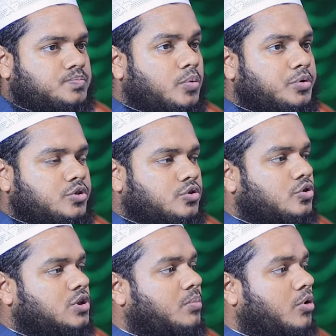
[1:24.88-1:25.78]

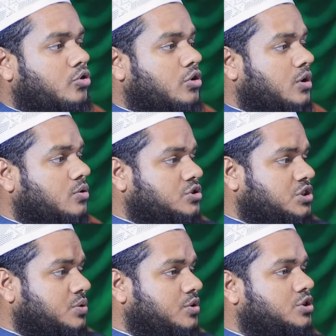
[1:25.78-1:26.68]
পবিত্রতা বর্ণনা
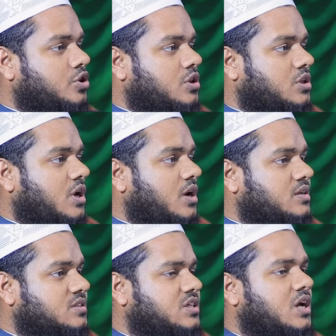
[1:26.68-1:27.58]
করছি ওই সত্তার
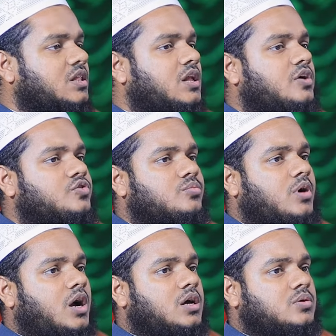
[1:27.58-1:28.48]
যে আল্লাহ
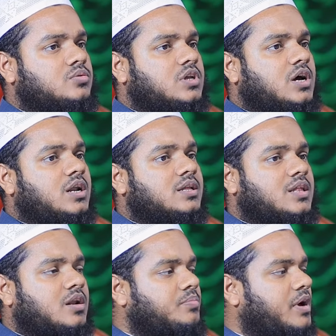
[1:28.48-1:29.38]
সুবাহানহ তালা
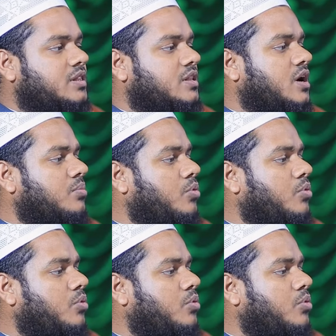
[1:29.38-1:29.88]
তার বান্দা